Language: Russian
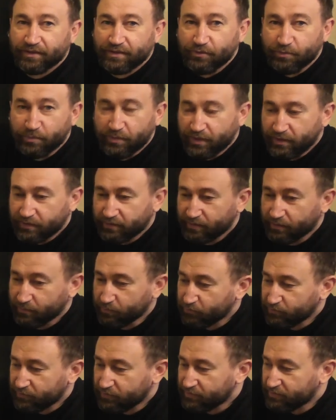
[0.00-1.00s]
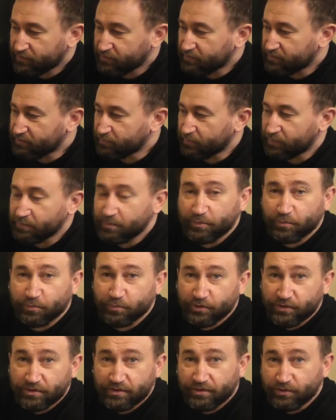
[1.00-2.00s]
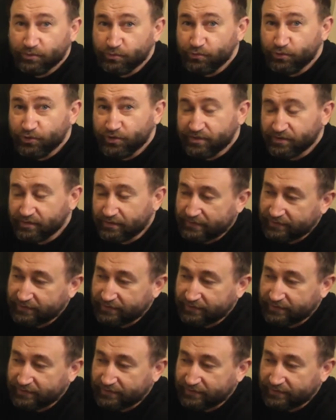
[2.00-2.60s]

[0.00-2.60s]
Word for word: умеет работать с этим, либо просто учится.